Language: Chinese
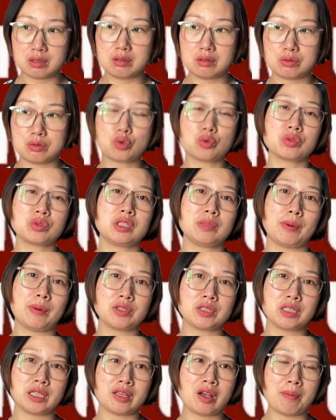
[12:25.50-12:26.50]
重疾保
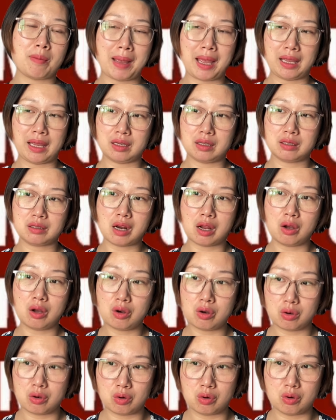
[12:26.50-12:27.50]
险要买，然
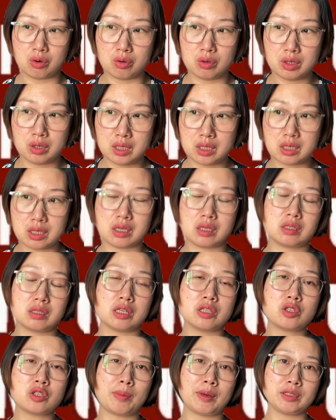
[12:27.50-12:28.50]
后呃
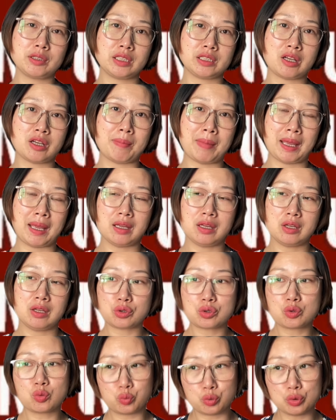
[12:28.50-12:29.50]
人寿保险要买，
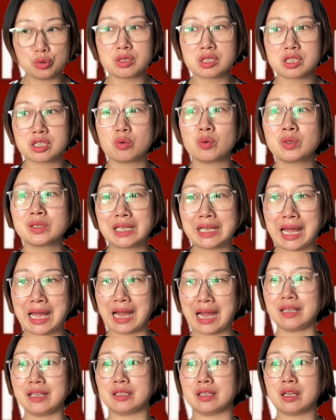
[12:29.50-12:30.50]
就是无论生活在
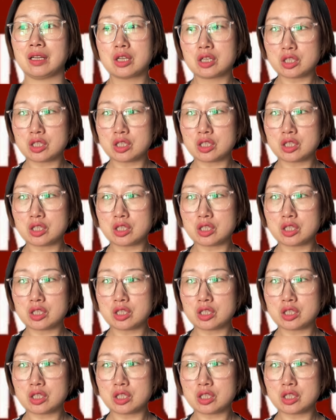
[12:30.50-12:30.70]
哪里，